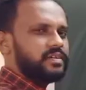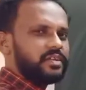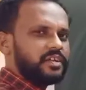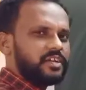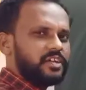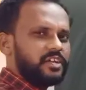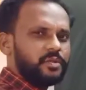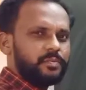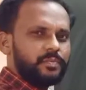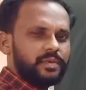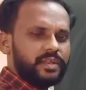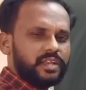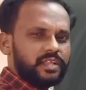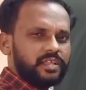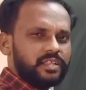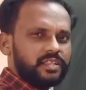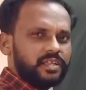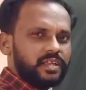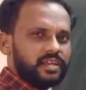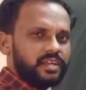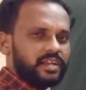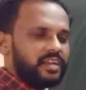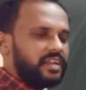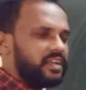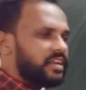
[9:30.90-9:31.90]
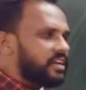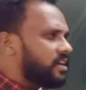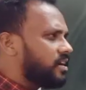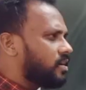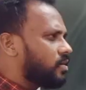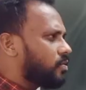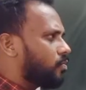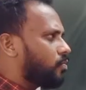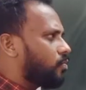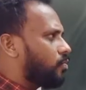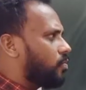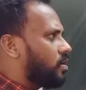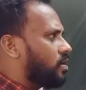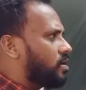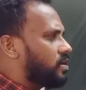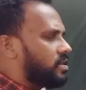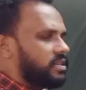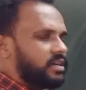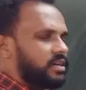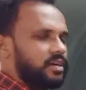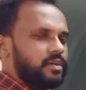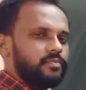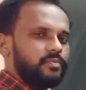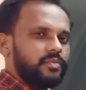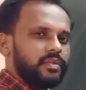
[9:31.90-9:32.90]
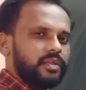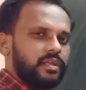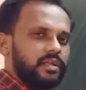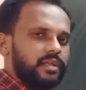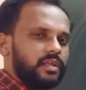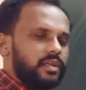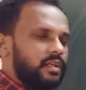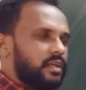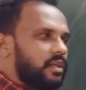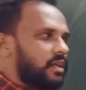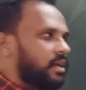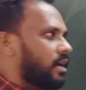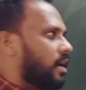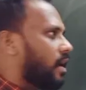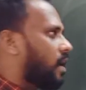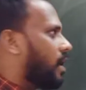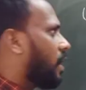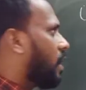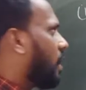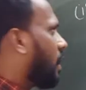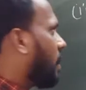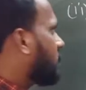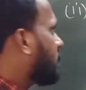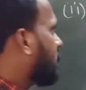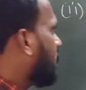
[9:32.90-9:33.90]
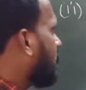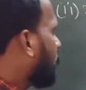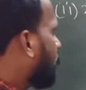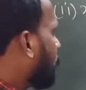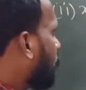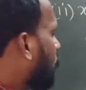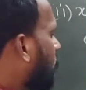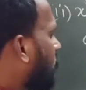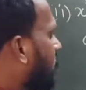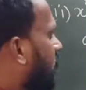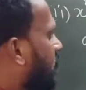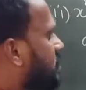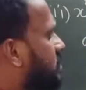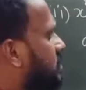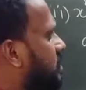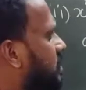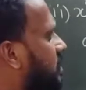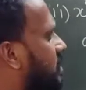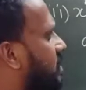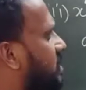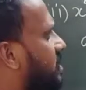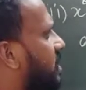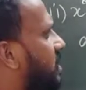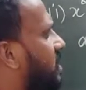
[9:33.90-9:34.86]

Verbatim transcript: ரெண்டுமே என்னது தான் கேட்டிங்கன்னா ஒன்று தான் அது ஃபோர் நெக்ஸ்ட் என்னதுன்னு